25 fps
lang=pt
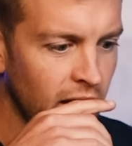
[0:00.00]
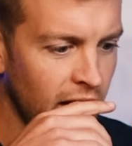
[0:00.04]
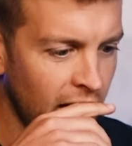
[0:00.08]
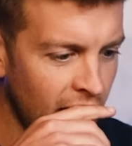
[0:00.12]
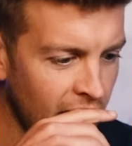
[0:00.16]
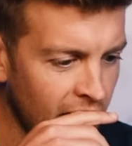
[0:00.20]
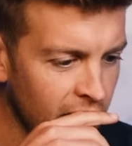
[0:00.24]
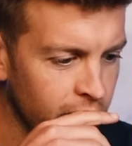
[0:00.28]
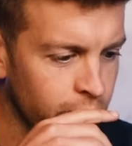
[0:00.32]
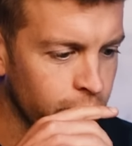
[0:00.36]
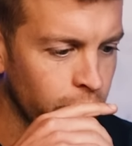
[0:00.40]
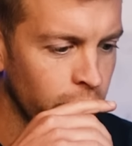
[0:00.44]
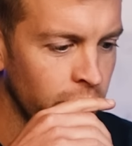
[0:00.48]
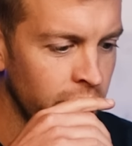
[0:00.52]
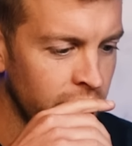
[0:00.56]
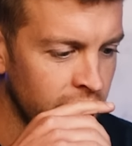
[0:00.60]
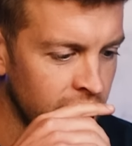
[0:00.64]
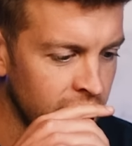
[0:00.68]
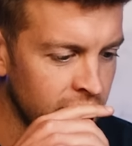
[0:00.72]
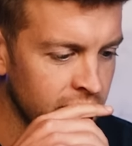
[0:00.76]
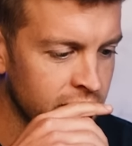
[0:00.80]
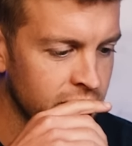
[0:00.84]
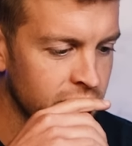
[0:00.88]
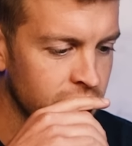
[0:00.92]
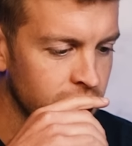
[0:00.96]
É, foi
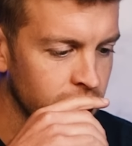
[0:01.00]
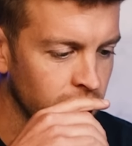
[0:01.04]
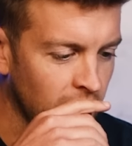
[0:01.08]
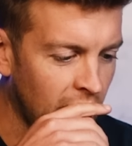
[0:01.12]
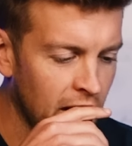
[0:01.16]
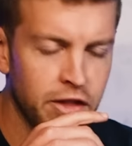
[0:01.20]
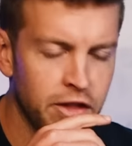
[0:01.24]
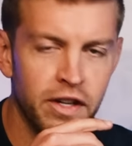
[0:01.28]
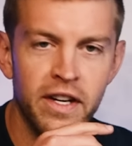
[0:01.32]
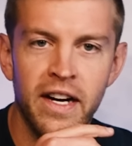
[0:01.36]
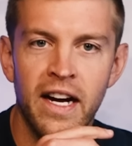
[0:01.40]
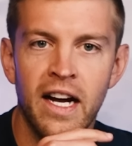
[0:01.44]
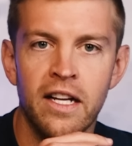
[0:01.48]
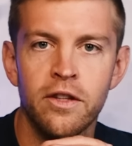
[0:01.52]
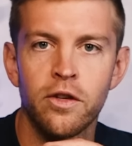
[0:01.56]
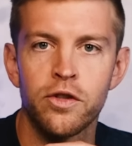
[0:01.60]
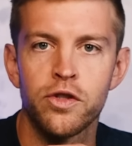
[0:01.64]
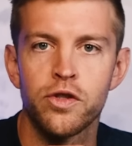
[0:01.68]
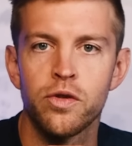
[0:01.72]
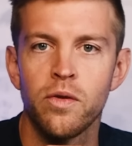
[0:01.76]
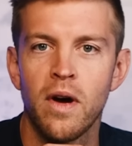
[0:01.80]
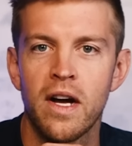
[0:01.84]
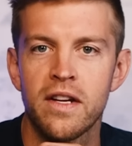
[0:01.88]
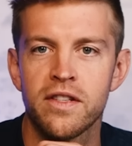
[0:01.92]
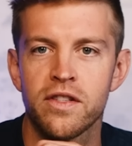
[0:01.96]
isso. Adriano
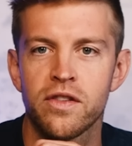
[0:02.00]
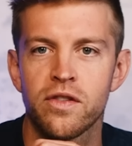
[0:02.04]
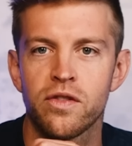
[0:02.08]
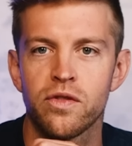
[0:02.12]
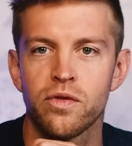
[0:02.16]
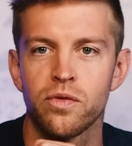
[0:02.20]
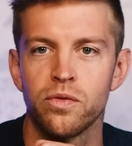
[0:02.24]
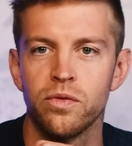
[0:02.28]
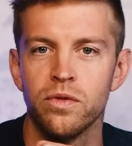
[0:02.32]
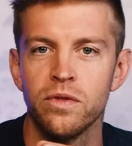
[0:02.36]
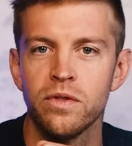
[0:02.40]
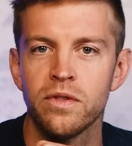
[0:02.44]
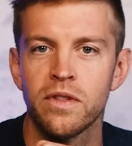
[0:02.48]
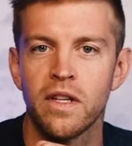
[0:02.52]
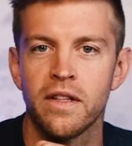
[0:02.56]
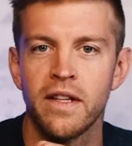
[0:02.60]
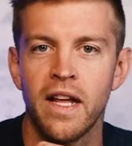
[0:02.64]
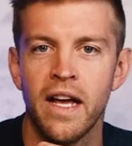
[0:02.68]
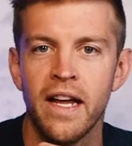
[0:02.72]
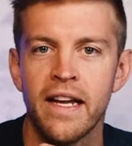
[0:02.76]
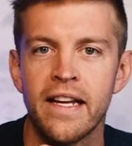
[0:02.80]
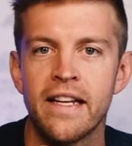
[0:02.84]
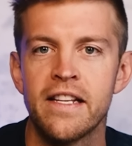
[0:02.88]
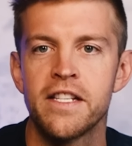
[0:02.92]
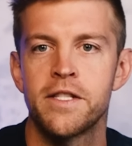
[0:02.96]
Suassuna,
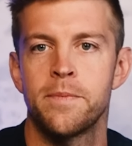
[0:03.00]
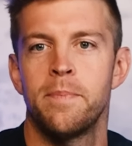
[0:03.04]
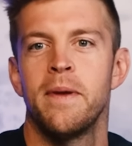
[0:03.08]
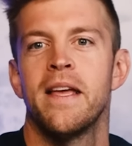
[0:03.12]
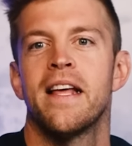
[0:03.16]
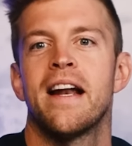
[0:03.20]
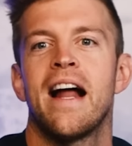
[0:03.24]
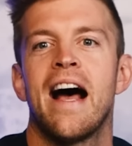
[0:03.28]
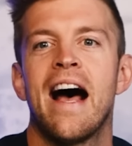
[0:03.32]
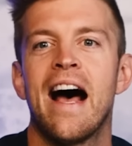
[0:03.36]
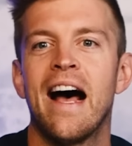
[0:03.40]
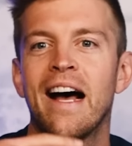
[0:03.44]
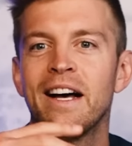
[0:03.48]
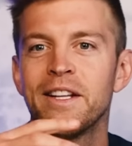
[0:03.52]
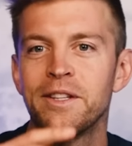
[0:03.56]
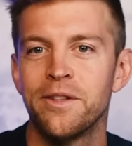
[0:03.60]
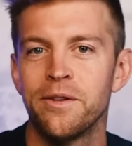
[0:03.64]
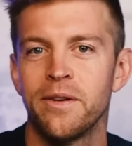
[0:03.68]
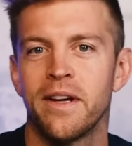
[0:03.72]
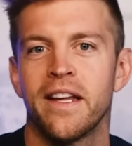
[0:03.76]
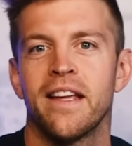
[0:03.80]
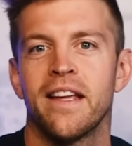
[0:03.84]
né? Inspirado